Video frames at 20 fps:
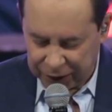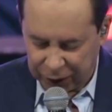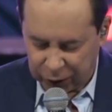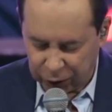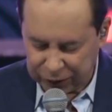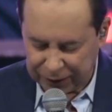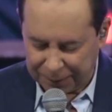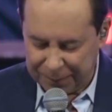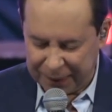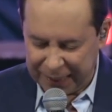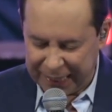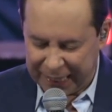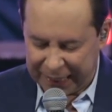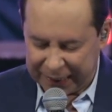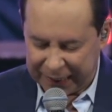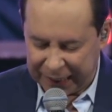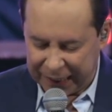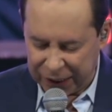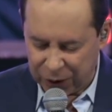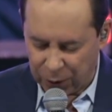Dijo también,
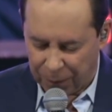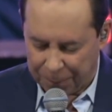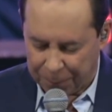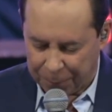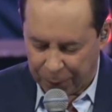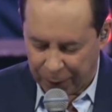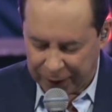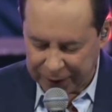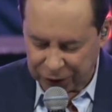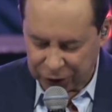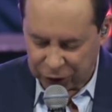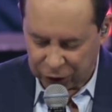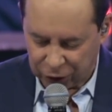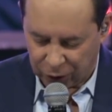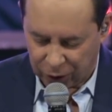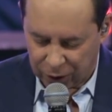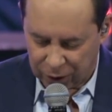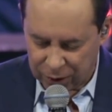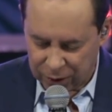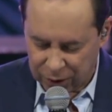aquí yo he
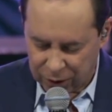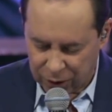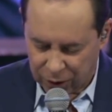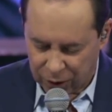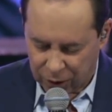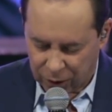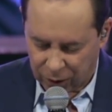puesto